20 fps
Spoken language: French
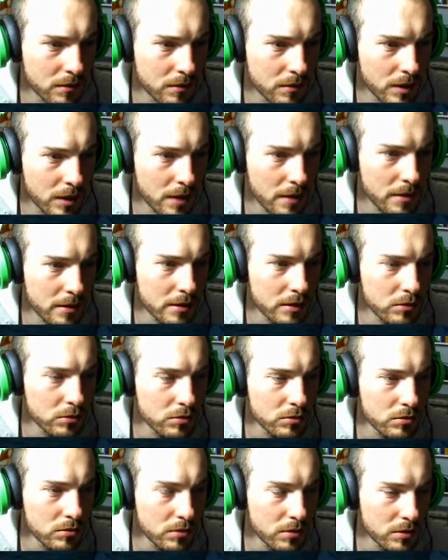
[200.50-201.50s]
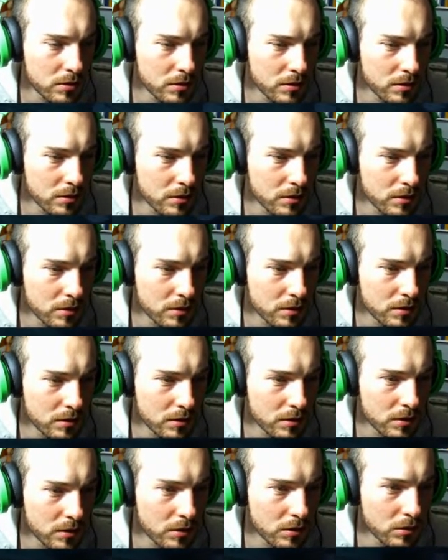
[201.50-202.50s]
Ouais, deux secondes.
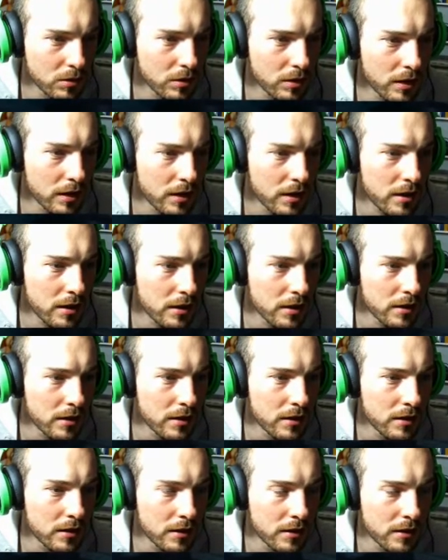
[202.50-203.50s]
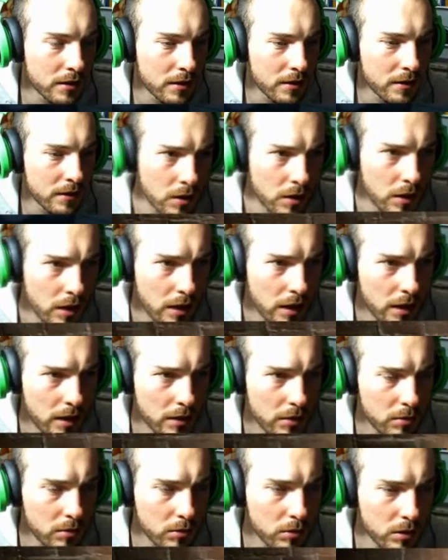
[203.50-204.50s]
L'autre, allez. Allez,
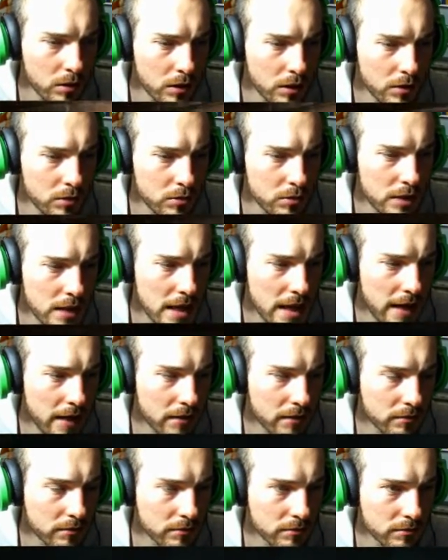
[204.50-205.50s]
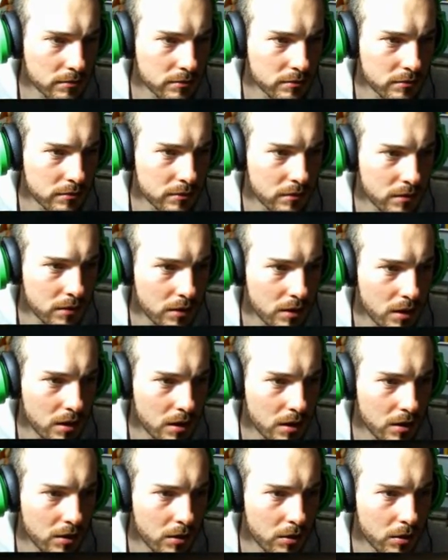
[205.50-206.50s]
on monte la gouttière.
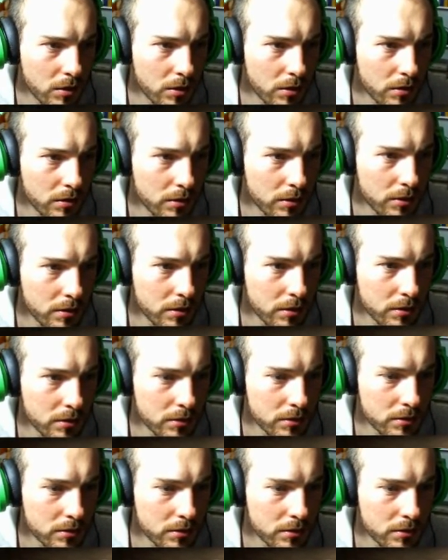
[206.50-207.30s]
Oh non, oh non.